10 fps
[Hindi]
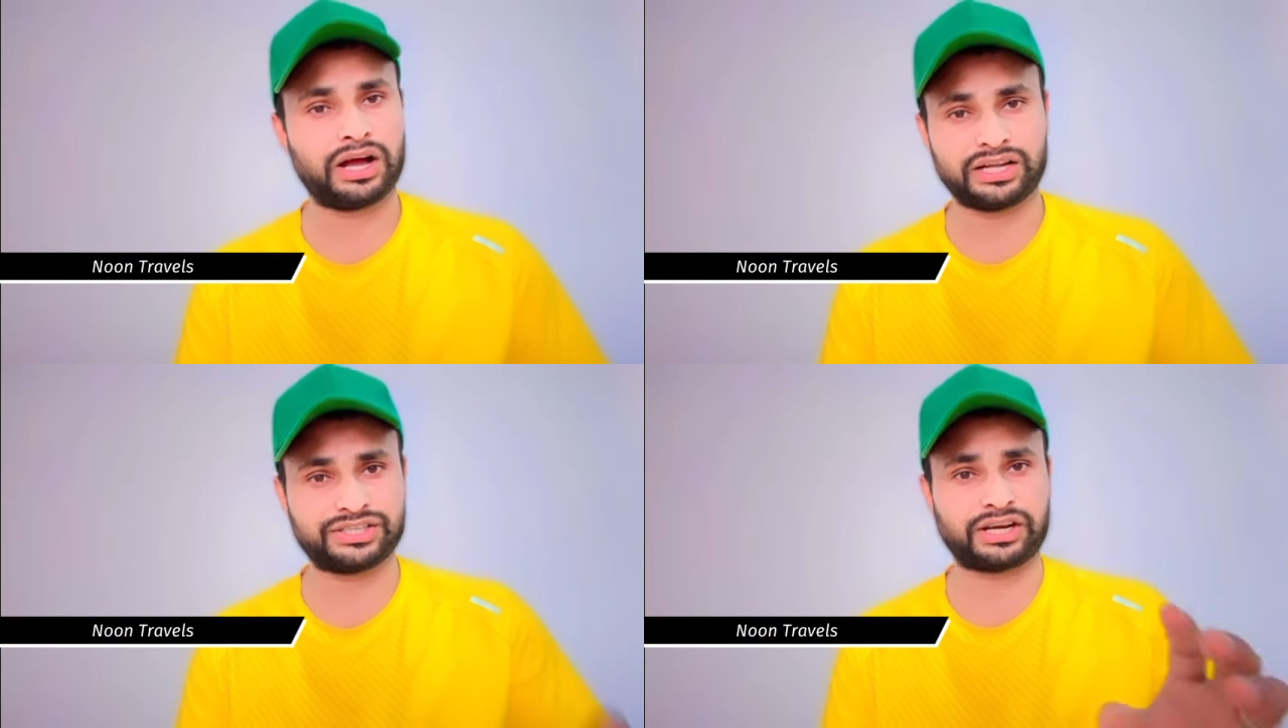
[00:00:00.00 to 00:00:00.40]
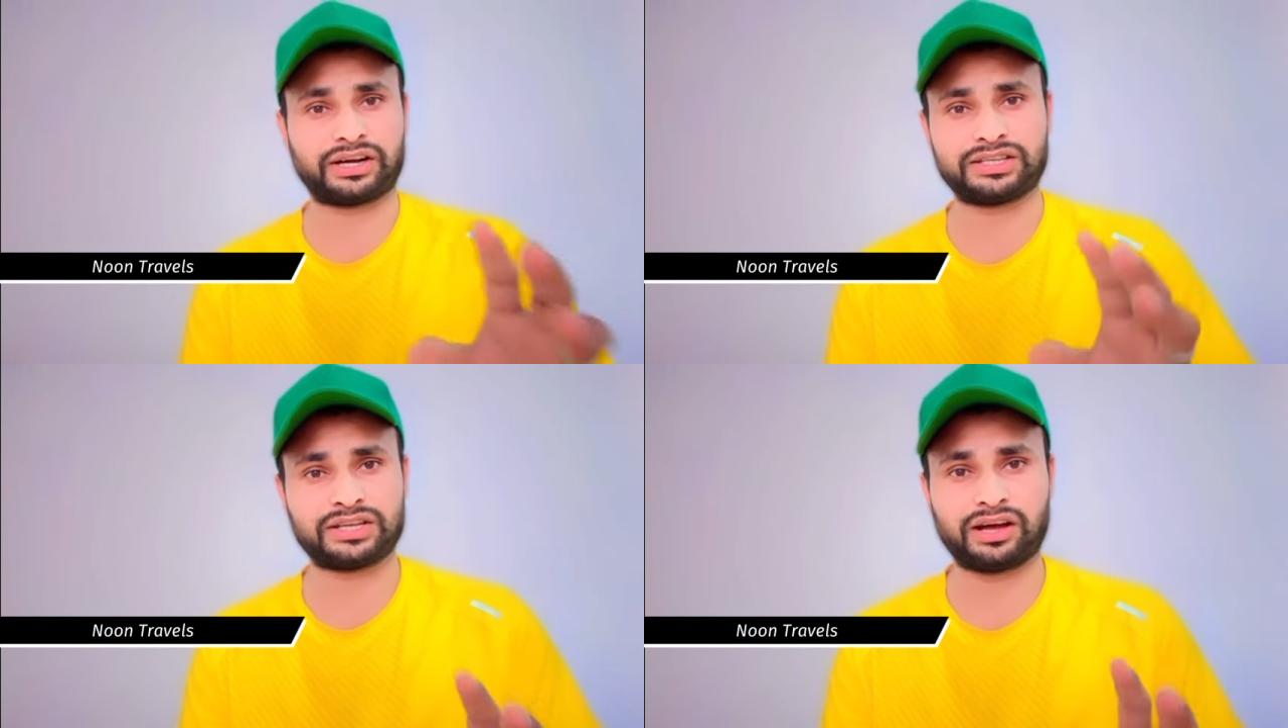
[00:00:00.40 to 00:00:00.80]
अच्छा
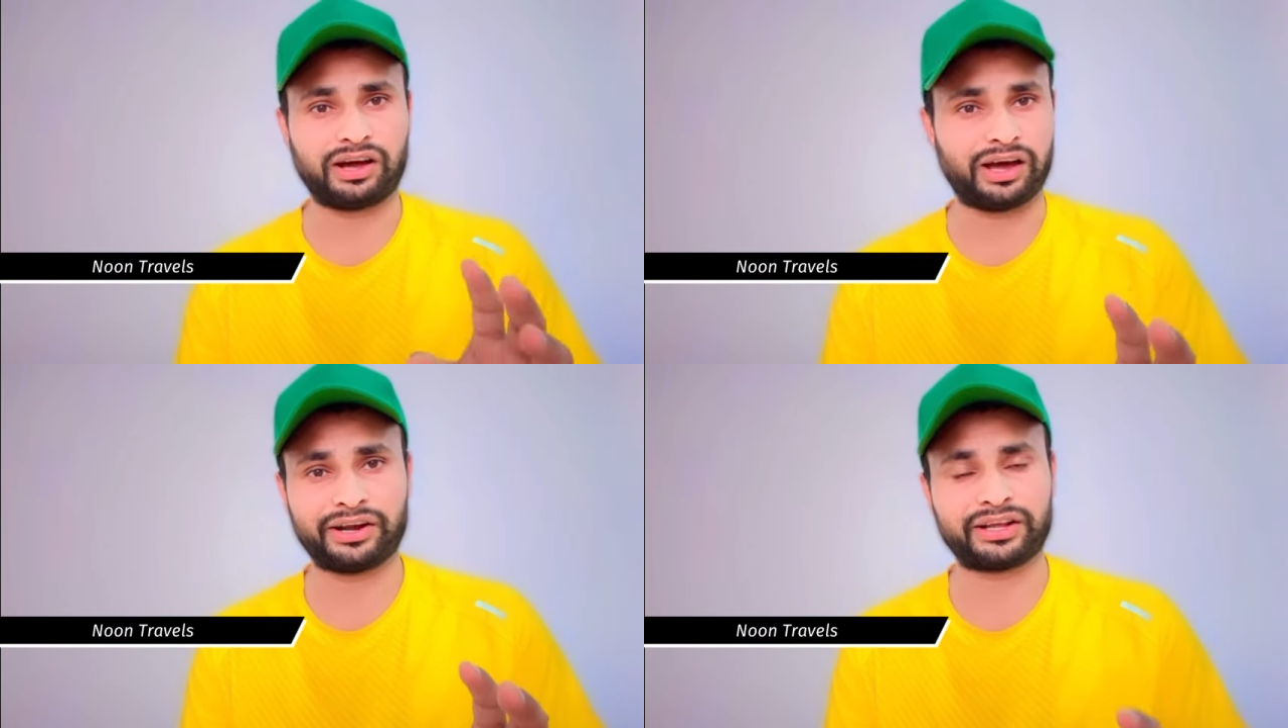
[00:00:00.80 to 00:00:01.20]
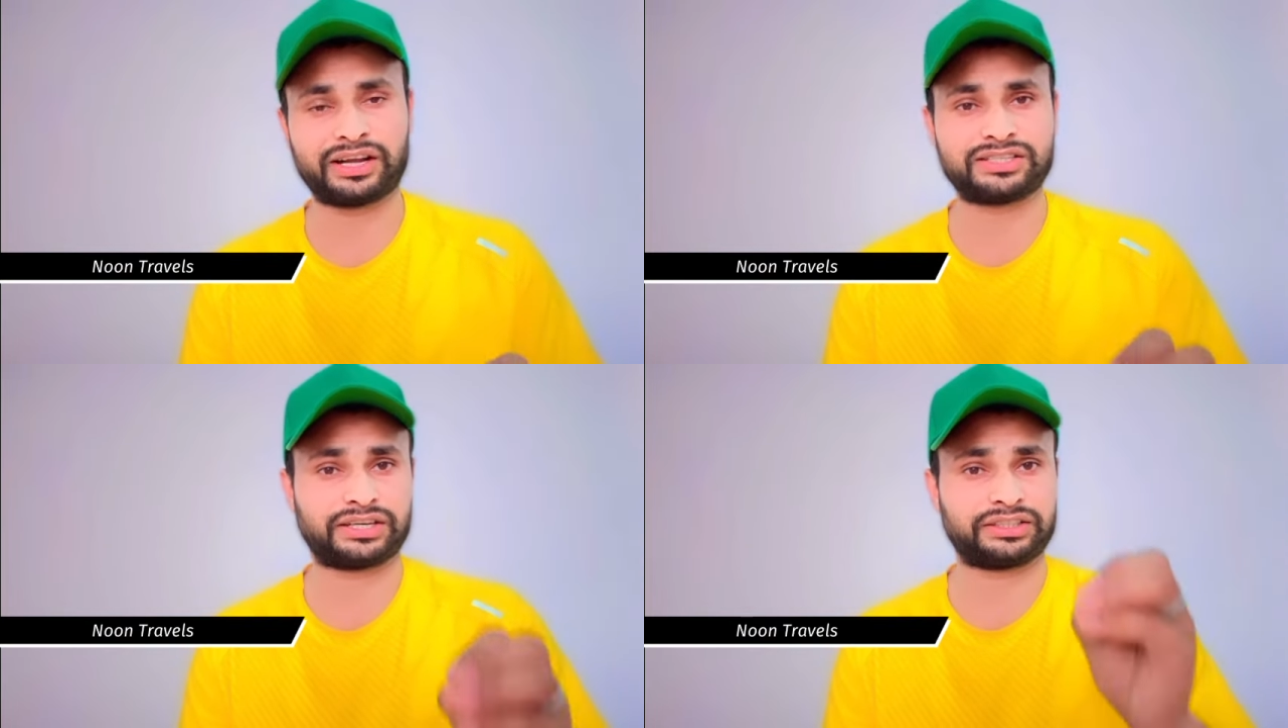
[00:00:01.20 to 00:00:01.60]
खासा अर्न
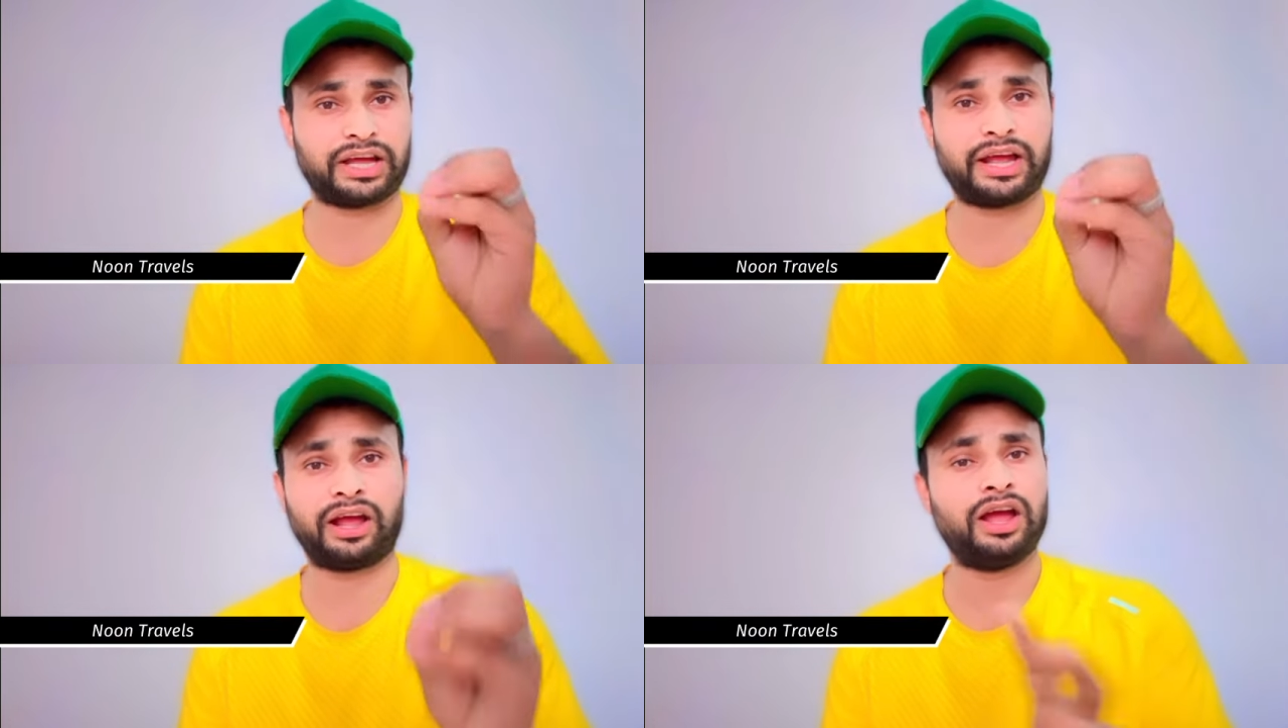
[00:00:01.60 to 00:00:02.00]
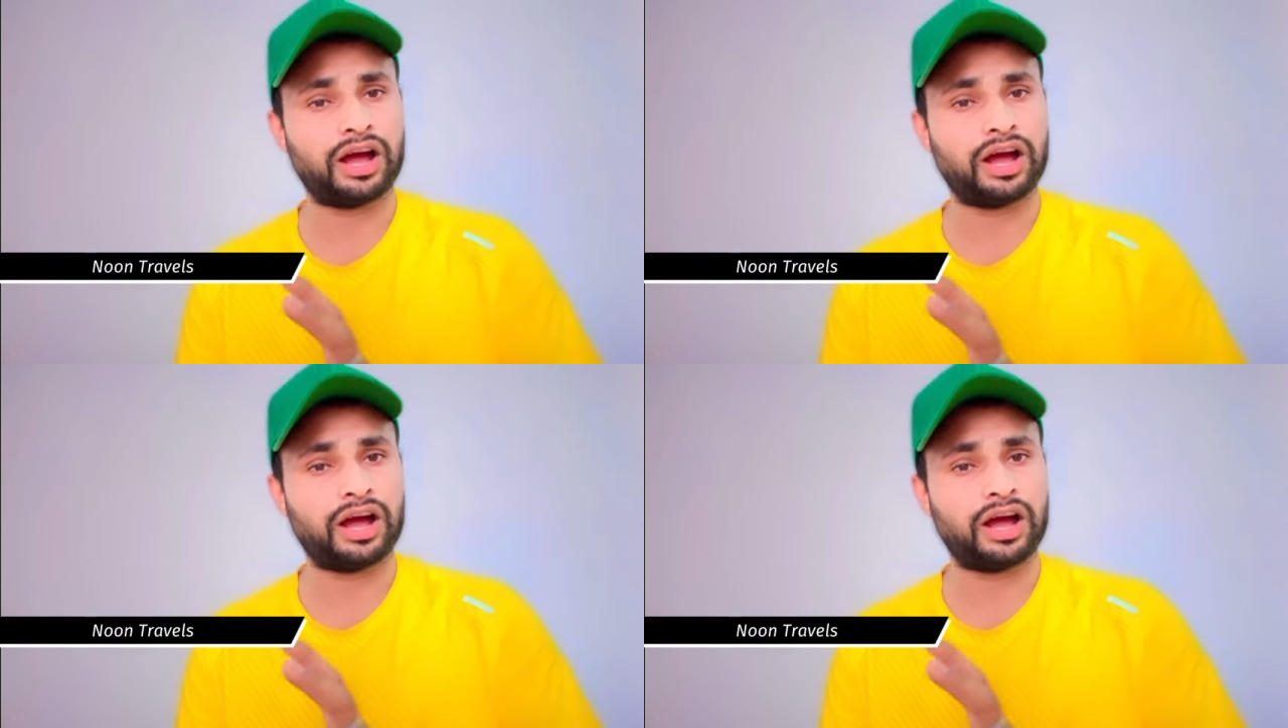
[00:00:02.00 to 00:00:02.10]
करा सकता है